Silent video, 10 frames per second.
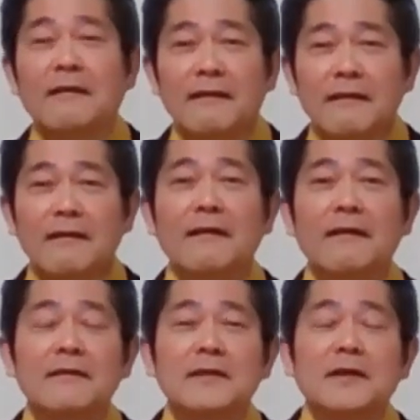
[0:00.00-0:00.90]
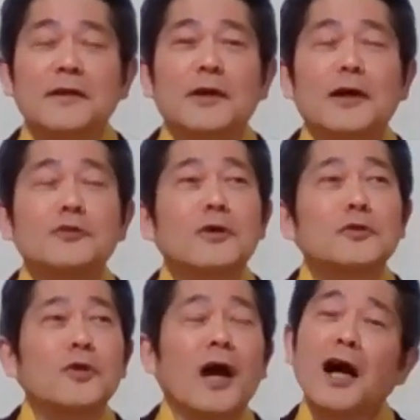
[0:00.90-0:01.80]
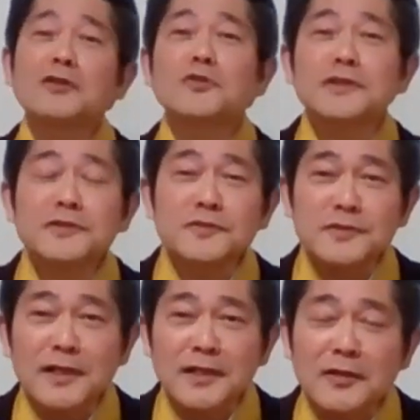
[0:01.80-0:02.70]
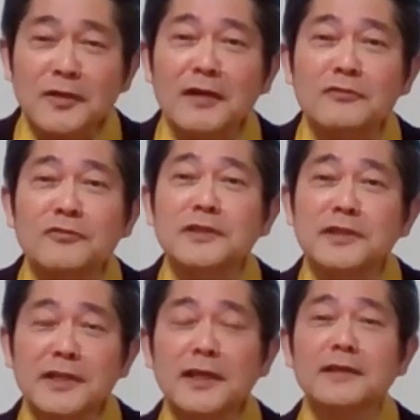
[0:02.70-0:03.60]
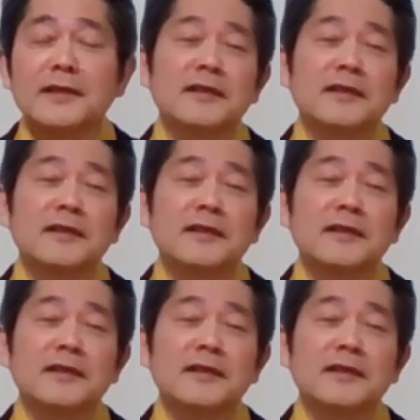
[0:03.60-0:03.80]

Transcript: ええあとあの、ハードディスクなんかを買うときにね、